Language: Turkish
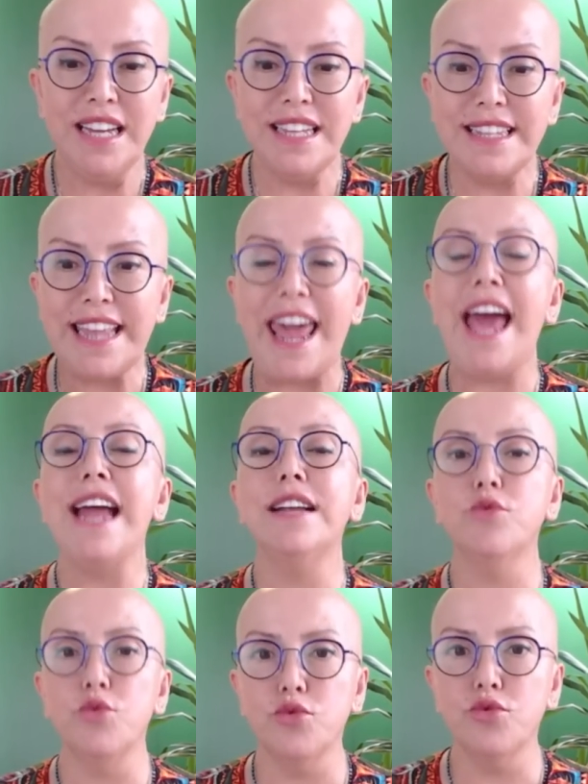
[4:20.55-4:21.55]

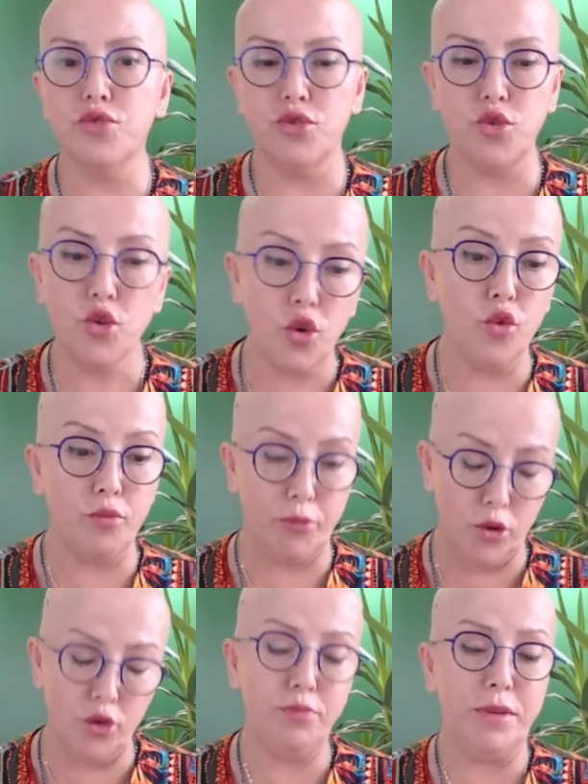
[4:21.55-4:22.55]
değer duygusu çok
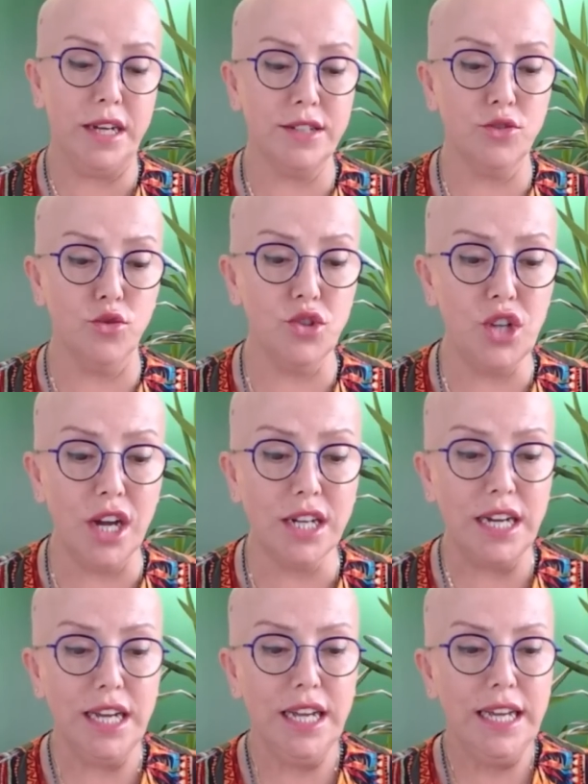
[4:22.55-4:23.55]
ön, planda olacak.